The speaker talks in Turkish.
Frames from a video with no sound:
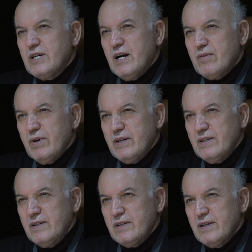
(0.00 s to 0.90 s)

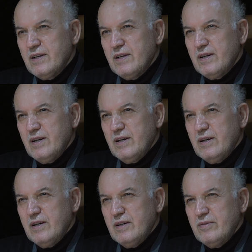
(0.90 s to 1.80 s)
çıkarmanın
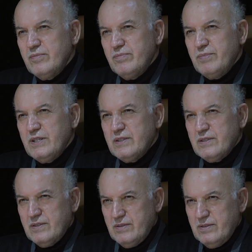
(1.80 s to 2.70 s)
e,
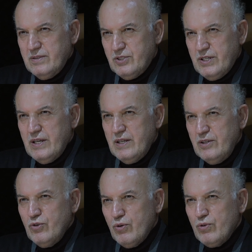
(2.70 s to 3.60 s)
bir
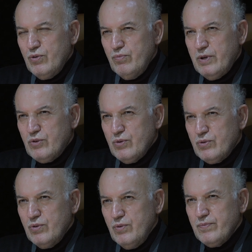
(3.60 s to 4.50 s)
şeyi, yolu,
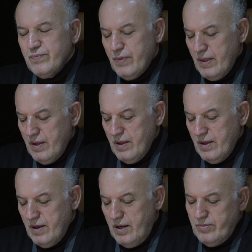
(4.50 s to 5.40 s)
metodu.
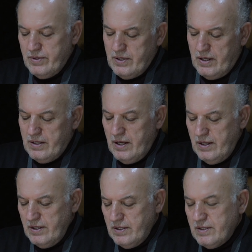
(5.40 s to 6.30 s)
Halbuki
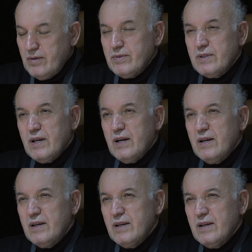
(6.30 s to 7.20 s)
Allah
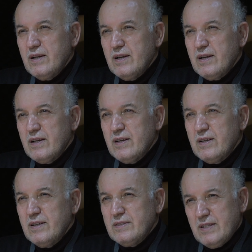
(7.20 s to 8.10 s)
kitabında
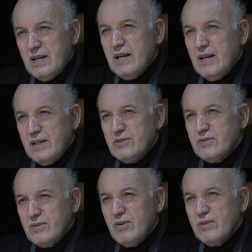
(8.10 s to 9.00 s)
sen
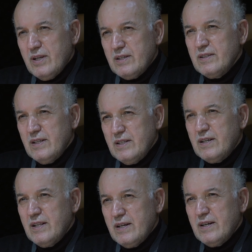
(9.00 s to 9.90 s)
eğer onların
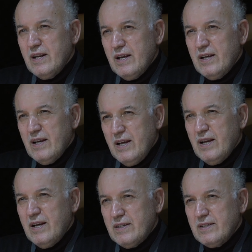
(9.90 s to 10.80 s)
dediklerine
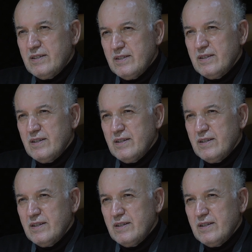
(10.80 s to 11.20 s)
eğer